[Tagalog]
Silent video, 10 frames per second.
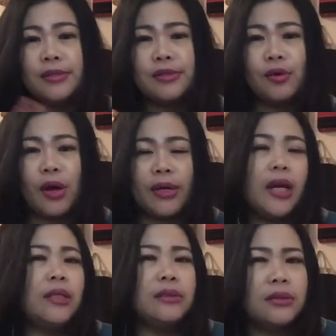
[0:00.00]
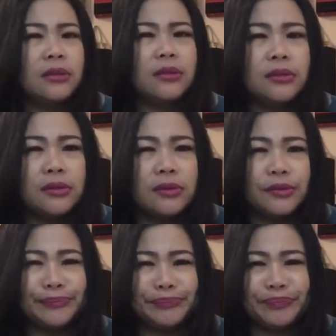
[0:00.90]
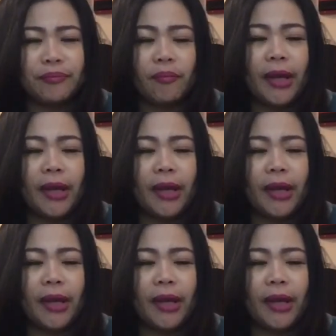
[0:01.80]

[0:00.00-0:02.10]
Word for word: So ayan, so um,